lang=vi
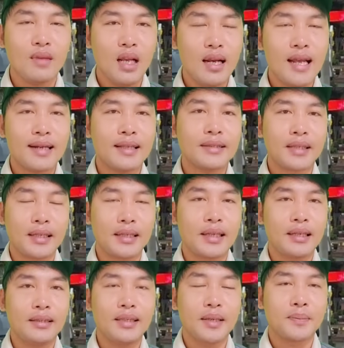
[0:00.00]
đinh lan đã từng
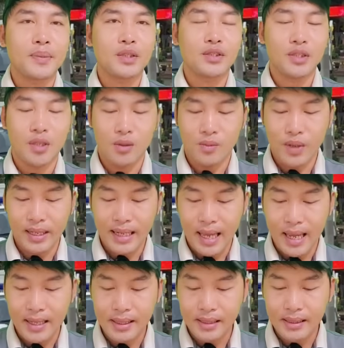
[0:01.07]
đến gặp luật sư hồ nguyên
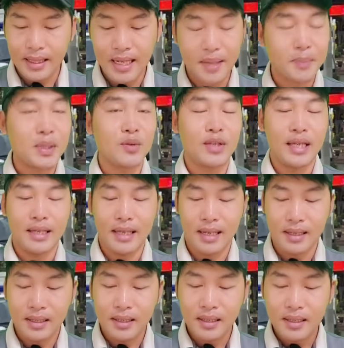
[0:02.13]
lễ để làm điều gì nha